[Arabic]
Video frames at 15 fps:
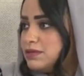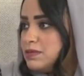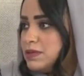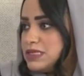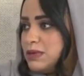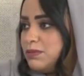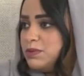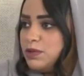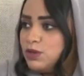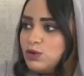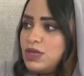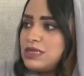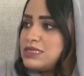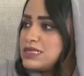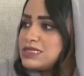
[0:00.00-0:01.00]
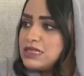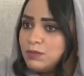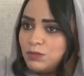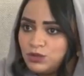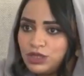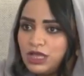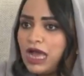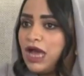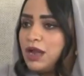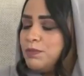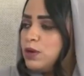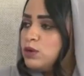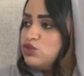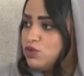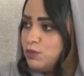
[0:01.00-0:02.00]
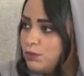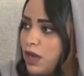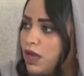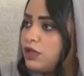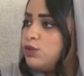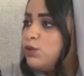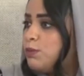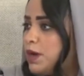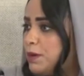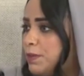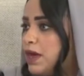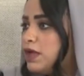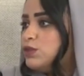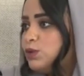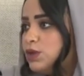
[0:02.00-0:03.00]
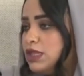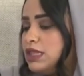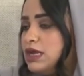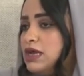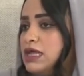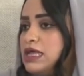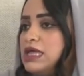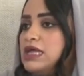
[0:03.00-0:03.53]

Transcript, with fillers: بسبب انه الناس اصلا متقاربه وجنب بعض ومع بعض وكذا